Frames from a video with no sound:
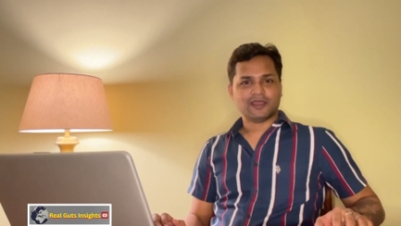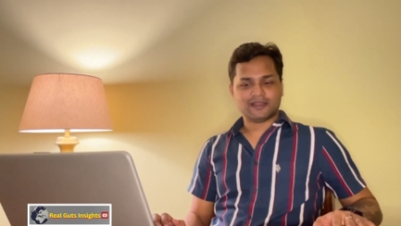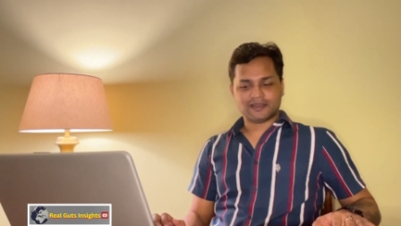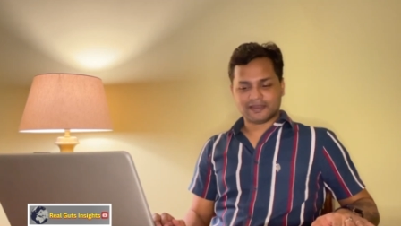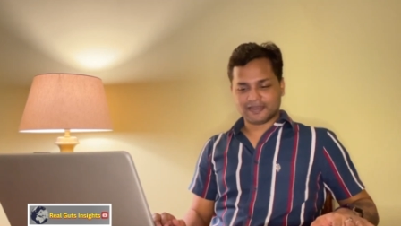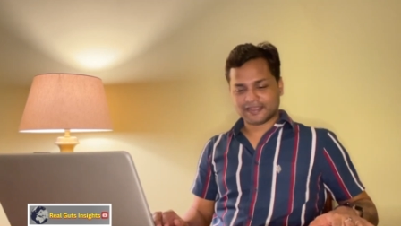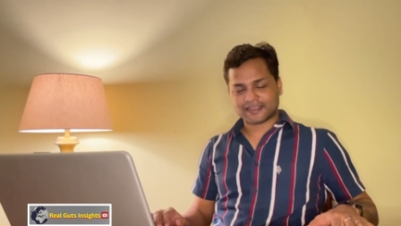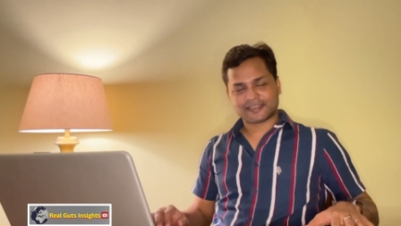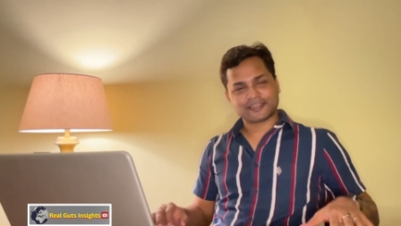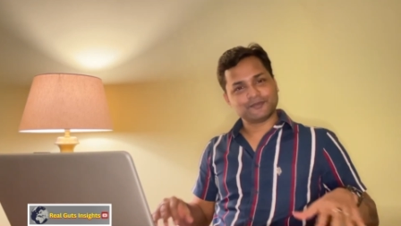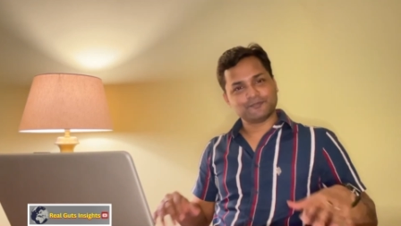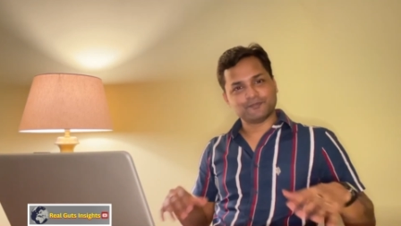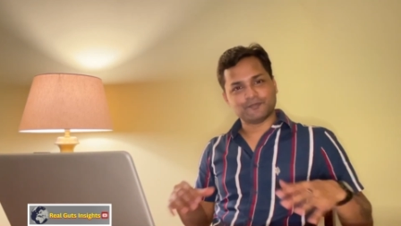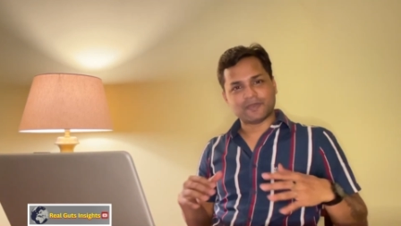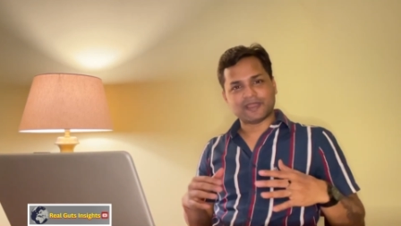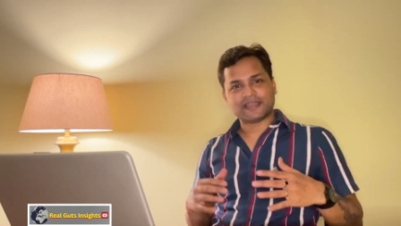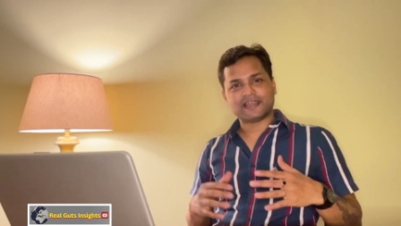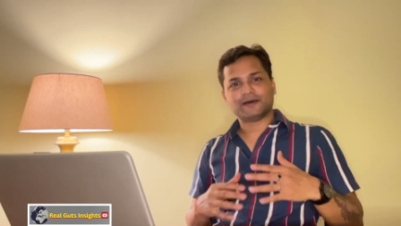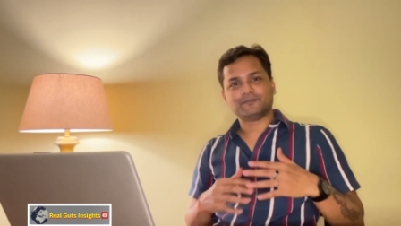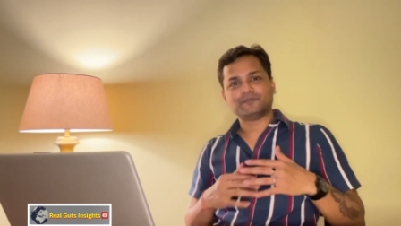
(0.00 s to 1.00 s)
है लेकिन
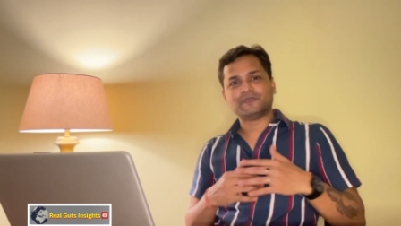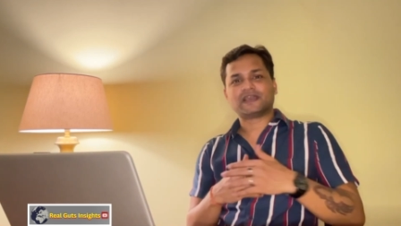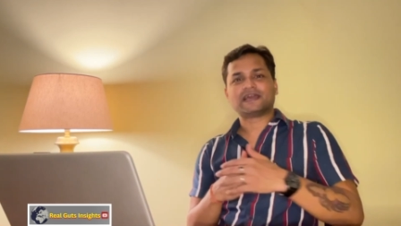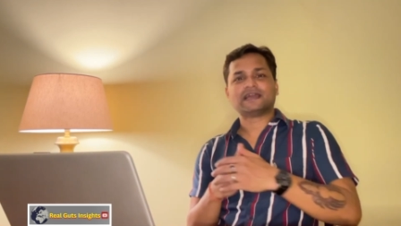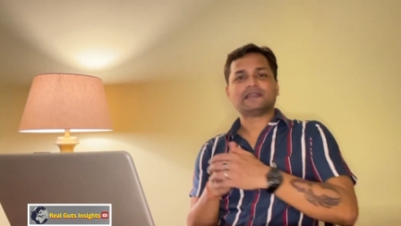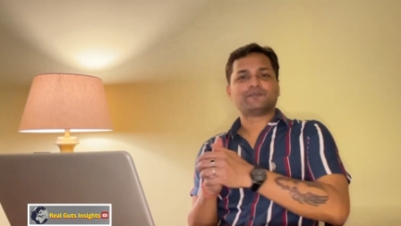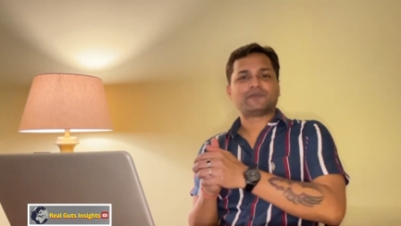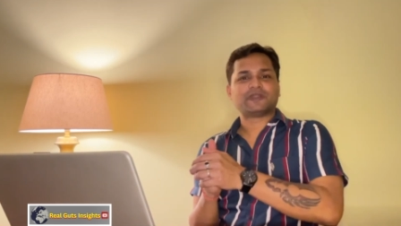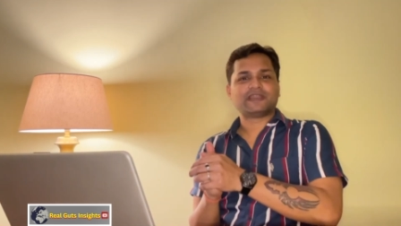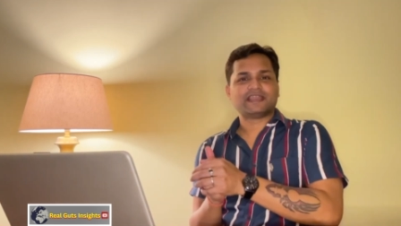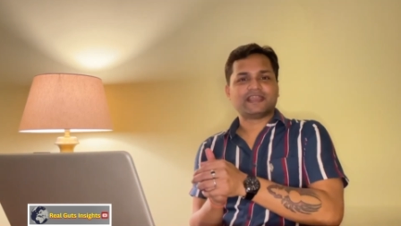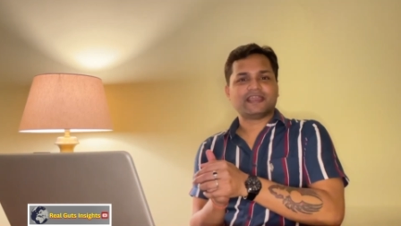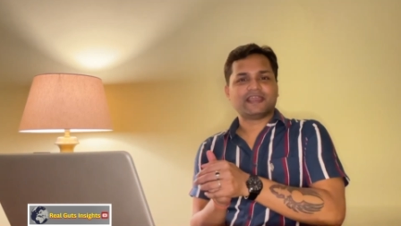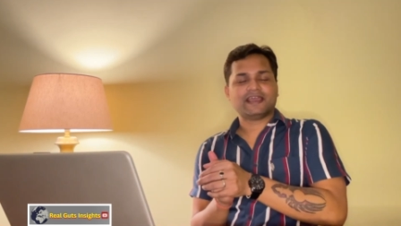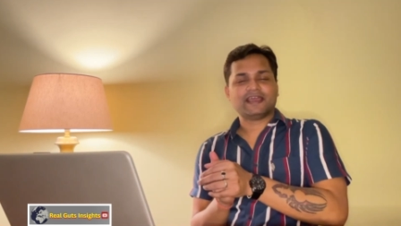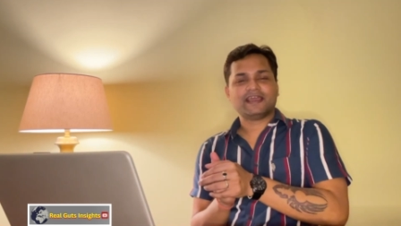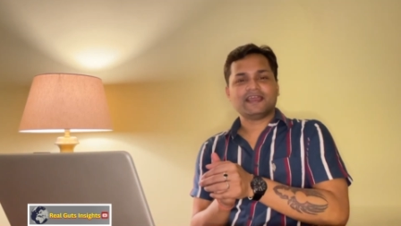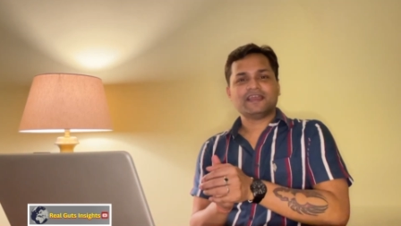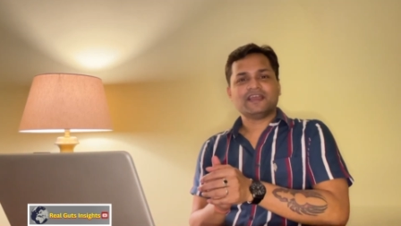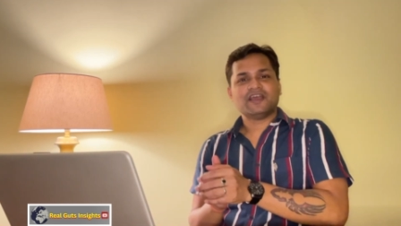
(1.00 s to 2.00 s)
मैडम निकल पड़ी
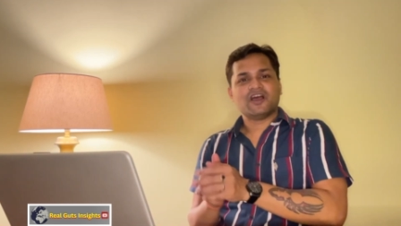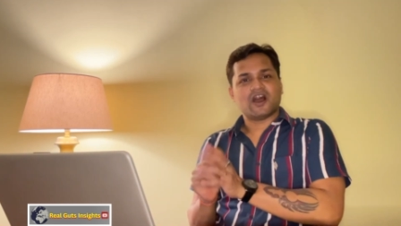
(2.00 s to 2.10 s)
है